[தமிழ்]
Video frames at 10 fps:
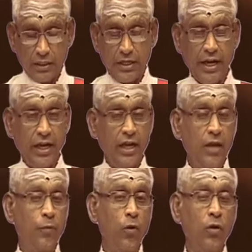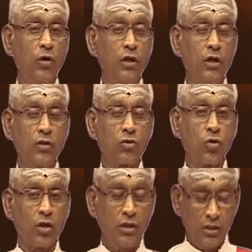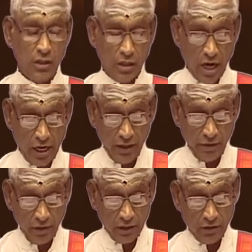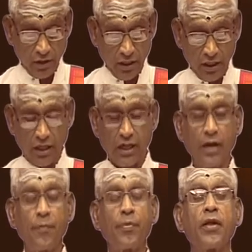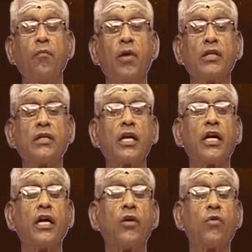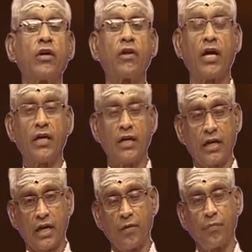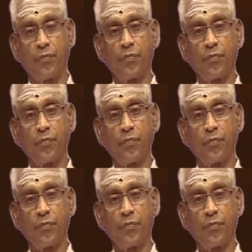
சேனை போன்று தொடர்ந்து அணிவகுத்து வருகின்ற மந்திரங்களை உடையவராக இருக்கிறார்